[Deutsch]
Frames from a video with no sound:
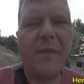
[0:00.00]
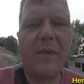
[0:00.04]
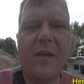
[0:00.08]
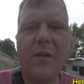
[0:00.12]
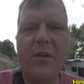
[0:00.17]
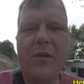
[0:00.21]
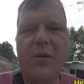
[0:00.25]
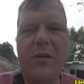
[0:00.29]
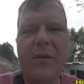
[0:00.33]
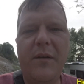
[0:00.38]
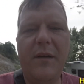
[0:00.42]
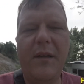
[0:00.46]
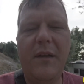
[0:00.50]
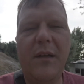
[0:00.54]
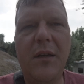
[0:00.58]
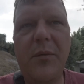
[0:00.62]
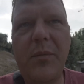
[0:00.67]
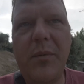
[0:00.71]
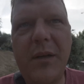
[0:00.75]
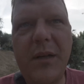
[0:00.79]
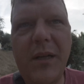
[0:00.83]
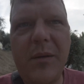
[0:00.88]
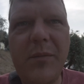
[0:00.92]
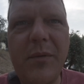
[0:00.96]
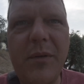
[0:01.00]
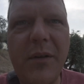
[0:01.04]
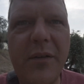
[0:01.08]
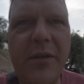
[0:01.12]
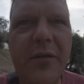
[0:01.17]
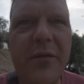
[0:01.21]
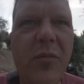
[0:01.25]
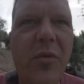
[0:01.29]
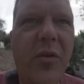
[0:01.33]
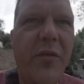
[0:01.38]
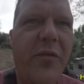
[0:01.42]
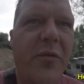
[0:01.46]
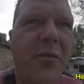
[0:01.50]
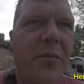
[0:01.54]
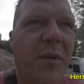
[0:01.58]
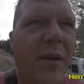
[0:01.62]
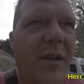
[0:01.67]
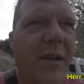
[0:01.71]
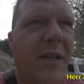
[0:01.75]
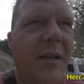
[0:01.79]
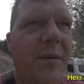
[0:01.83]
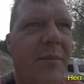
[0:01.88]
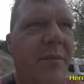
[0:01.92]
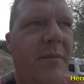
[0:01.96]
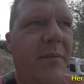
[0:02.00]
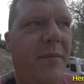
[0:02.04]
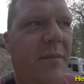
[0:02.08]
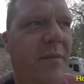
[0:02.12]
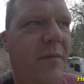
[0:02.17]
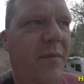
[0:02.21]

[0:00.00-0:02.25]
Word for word: So, ich übernehme das Murphy mal eben.